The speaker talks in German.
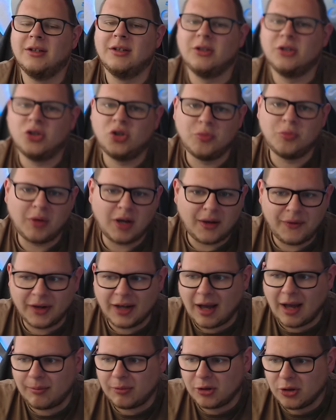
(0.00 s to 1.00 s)
Schumacher
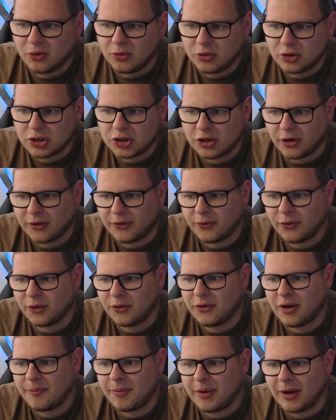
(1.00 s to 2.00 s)
vergab noch eine gute Chance kurz
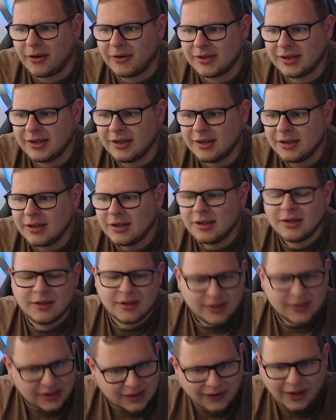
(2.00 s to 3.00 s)
vor der Pause.
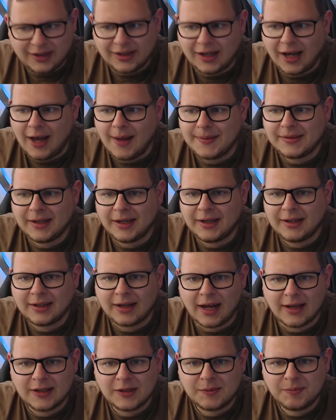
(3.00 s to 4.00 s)
Zweite Halbzeit,
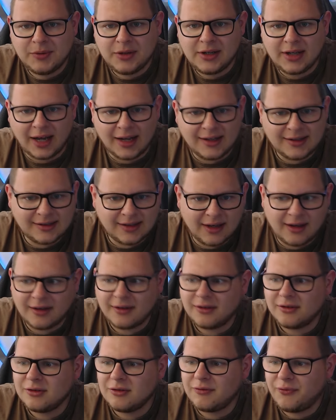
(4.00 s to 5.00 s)
gleiches Bild.
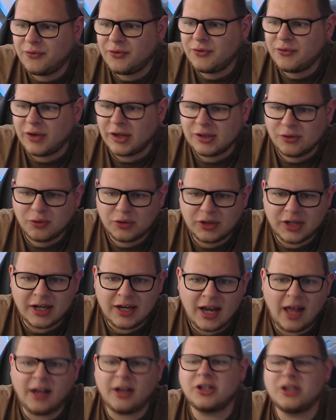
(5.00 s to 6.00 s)
Hansa versucht
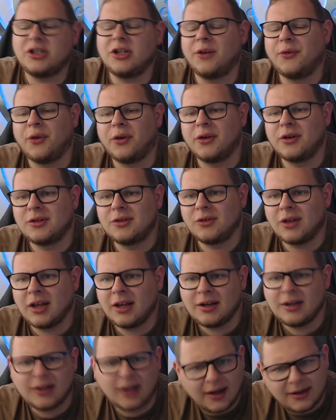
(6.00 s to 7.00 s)
energisch nach vorne zu
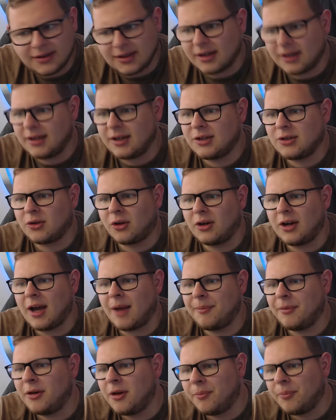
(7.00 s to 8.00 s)
gehen. Neid hat Licht toll
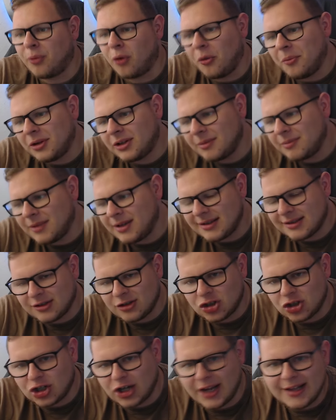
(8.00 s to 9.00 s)
ab. Le Beau mit dem
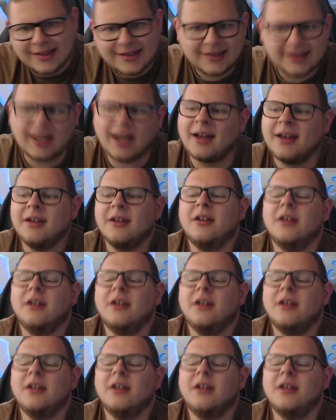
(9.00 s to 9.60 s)
nächsten Schlenzer.